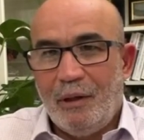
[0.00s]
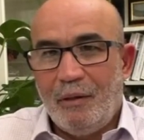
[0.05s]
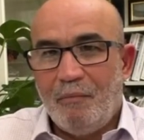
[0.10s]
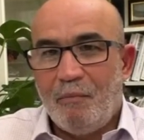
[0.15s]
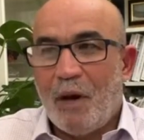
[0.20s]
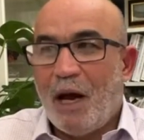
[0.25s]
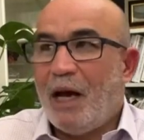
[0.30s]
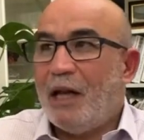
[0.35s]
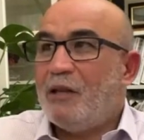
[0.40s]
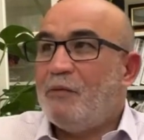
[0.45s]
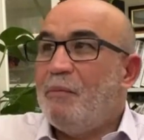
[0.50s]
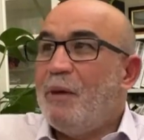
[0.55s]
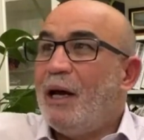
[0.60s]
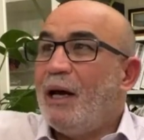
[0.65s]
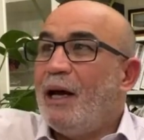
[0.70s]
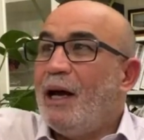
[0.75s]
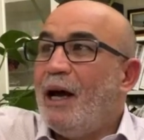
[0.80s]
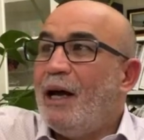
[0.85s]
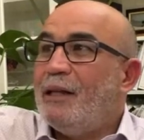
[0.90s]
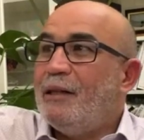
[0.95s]
بعد ما
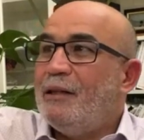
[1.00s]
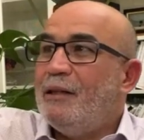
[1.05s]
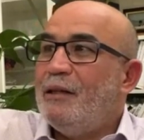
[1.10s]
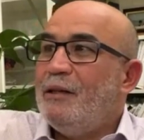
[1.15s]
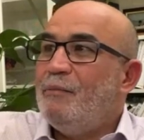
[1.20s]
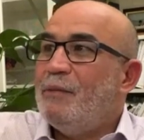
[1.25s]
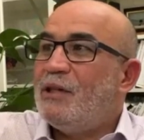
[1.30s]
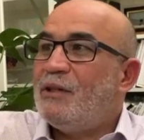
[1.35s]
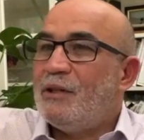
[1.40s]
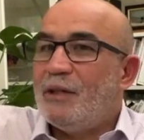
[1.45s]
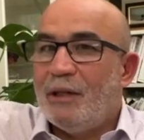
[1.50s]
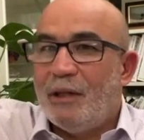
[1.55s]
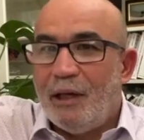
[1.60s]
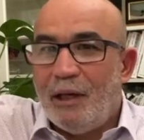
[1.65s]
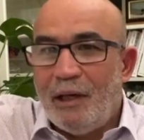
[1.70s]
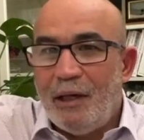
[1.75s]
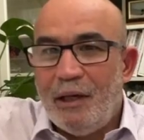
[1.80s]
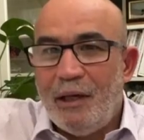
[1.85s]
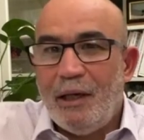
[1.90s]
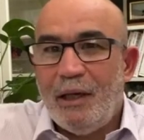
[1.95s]
قعد يمسد
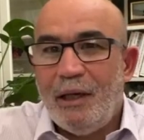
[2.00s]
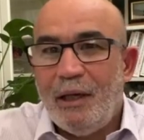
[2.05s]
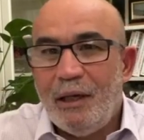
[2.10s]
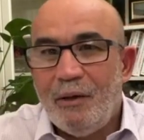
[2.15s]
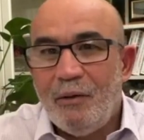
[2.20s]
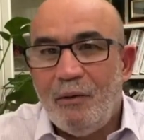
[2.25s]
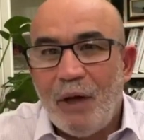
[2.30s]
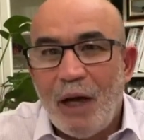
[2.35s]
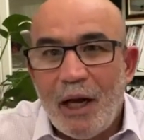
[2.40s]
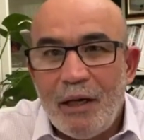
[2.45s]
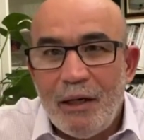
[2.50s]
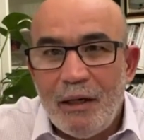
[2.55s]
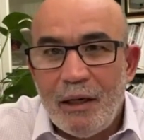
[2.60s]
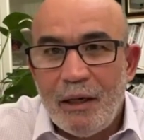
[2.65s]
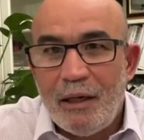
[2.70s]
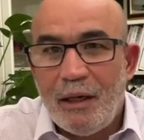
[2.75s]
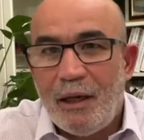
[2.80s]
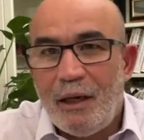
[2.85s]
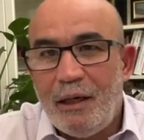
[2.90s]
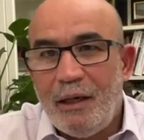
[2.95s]
عليه
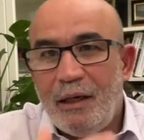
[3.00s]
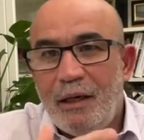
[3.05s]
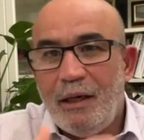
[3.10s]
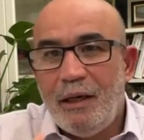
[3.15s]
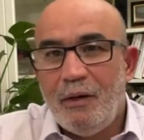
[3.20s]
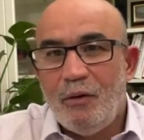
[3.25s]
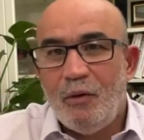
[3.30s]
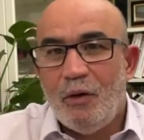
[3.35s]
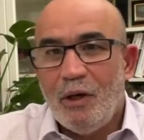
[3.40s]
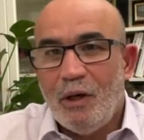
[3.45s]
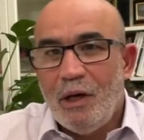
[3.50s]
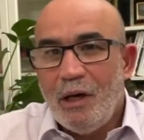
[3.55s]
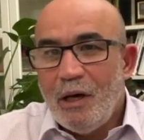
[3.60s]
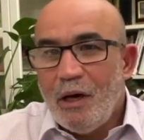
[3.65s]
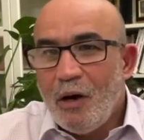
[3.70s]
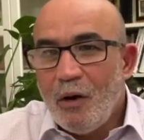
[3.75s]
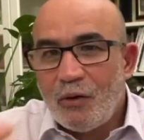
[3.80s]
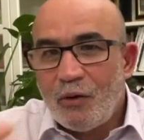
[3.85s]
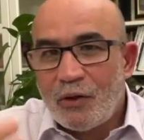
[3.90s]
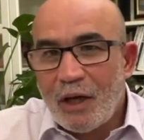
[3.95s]
ويحنن عليه
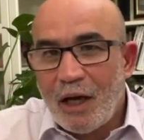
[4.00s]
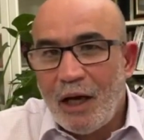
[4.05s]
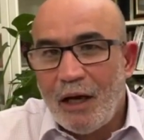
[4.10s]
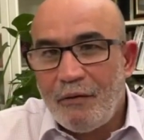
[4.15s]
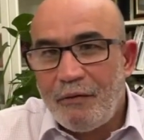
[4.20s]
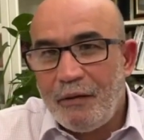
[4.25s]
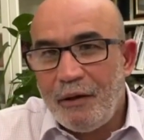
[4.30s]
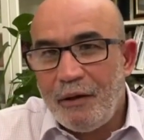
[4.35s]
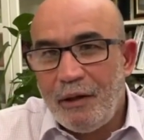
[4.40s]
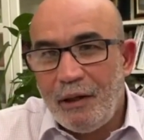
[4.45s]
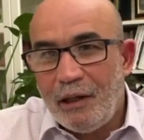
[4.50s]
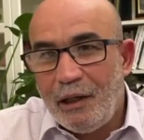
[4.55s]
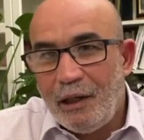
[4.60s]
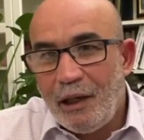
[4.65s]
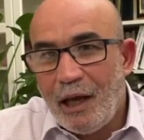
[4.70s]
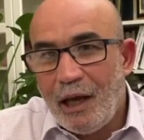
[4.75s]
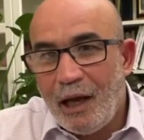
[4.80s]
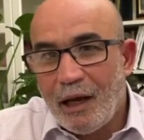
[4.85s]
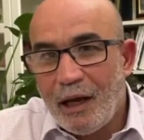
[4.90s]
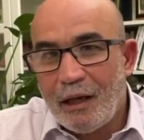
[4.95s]
الصحفي
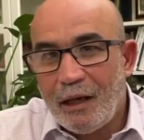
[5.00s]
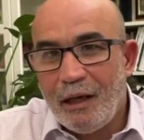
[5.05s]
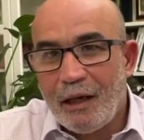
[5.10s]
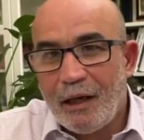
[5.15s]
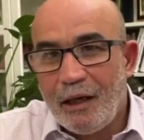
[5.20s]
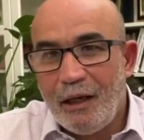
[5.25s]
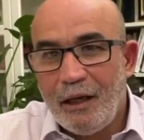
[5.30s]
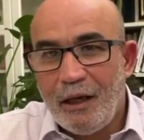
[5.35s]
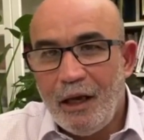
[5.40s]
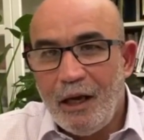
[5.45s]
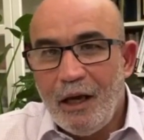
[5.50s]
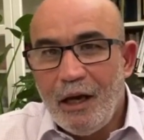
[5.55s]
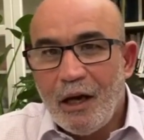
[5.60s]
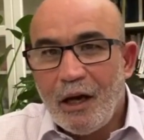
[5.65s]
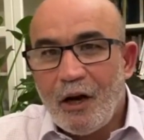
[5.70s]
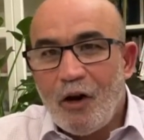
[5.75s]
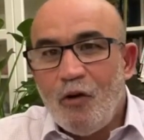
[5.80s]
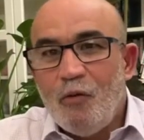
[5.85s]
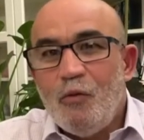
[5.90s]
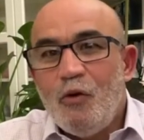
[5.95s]
الحقيقي
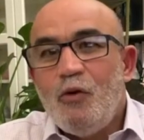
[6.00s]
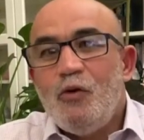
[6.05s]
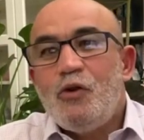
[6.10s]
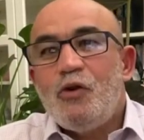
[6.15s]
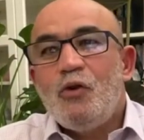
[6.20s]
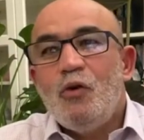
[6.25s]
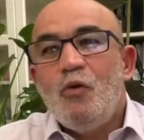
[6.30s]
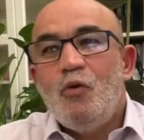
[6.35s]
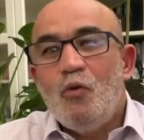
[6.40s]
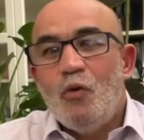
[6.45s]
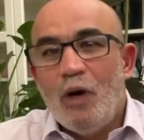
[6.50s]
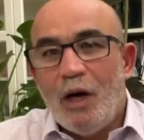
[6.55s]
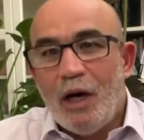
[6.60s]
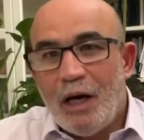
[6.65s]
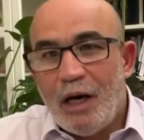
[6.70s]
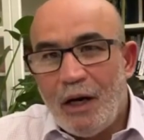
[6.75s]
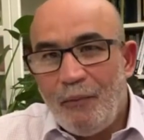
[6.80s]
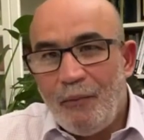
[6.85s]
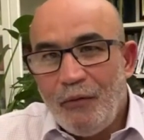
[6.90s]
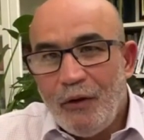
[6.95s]
راهو موش
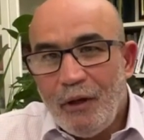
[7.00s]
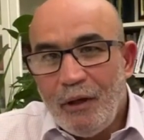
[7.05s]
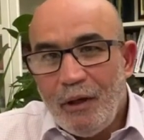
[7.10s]
هو